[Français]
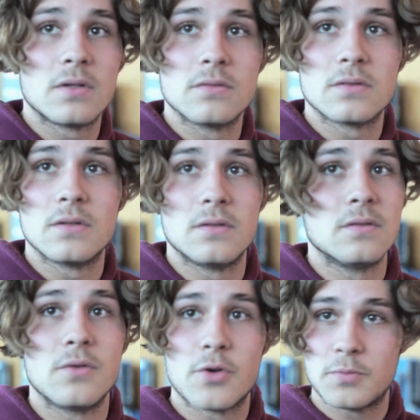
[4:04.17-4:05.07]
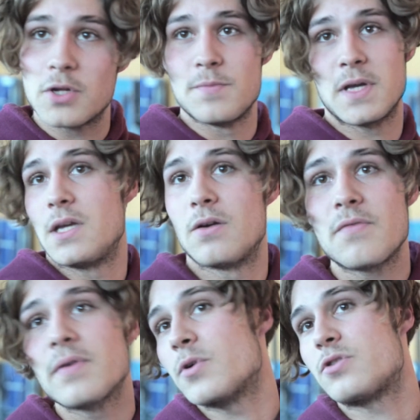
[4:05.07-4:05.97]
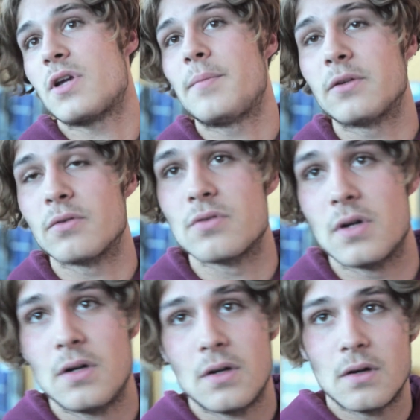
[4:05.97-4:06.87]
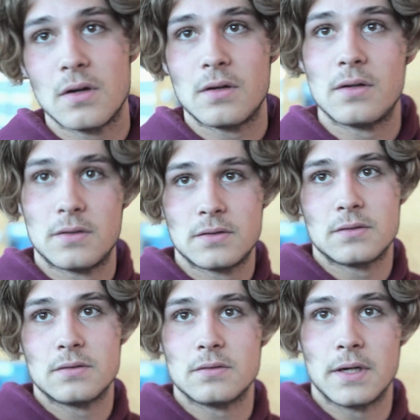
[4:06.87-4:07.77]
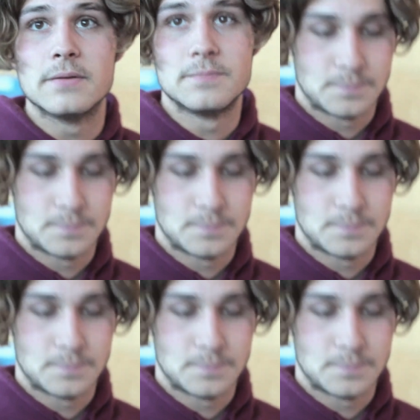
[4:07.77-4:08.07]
Donc, occupe-toi du making-of et moi, je gère mes trucs, tu vois. Ouais.